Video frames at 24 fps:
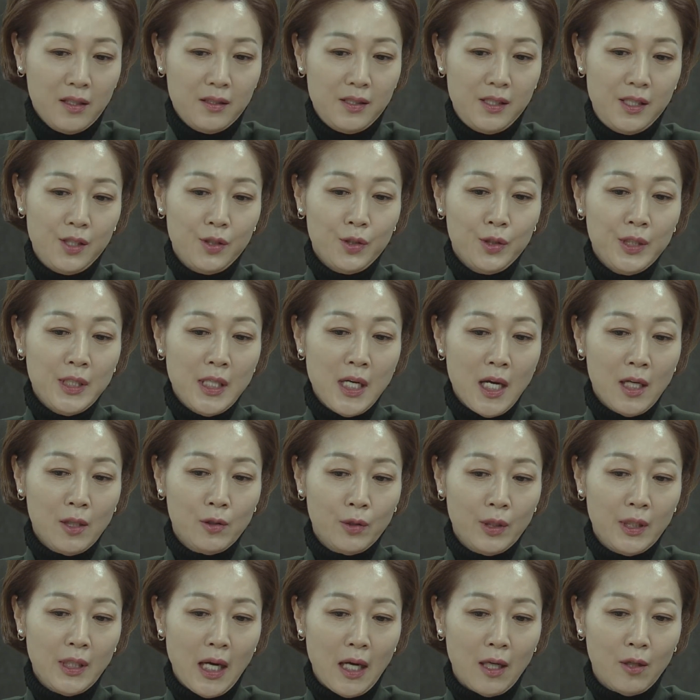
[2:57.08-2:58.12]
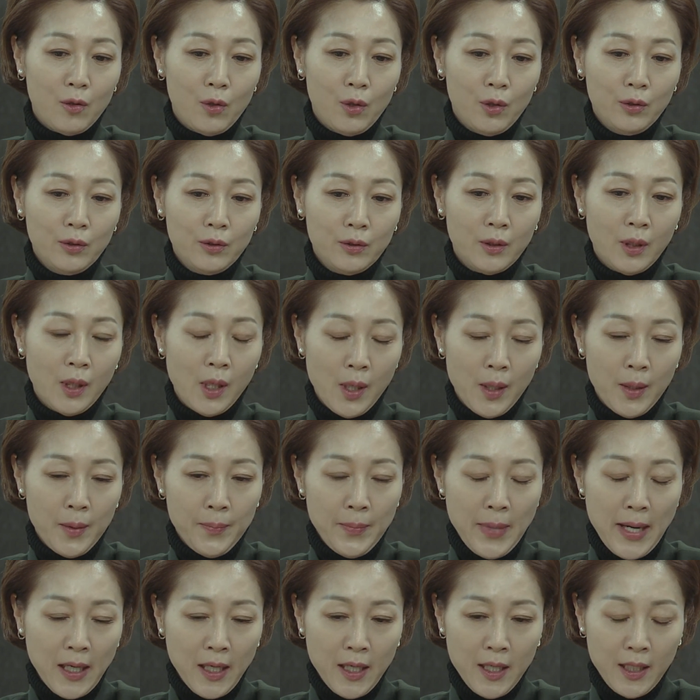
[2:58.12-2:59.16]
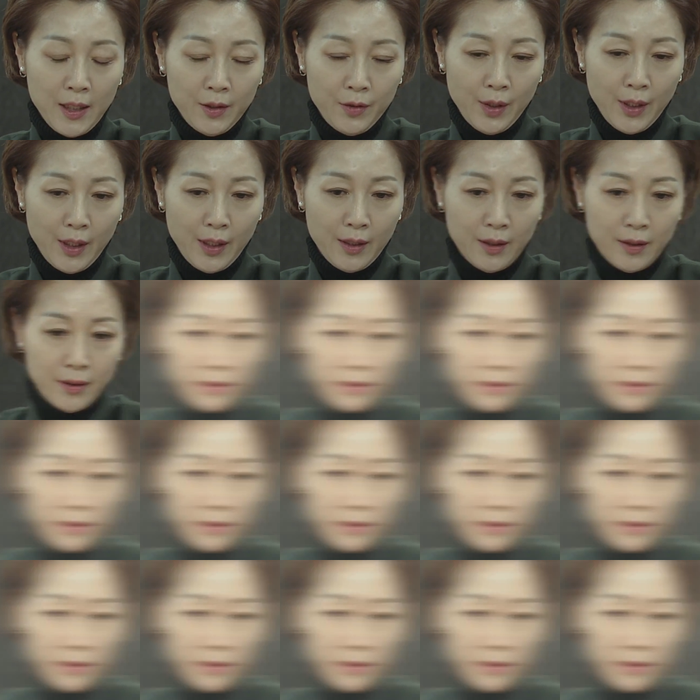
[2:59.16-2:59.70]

지훈이하고의 약혼 막아야 돼.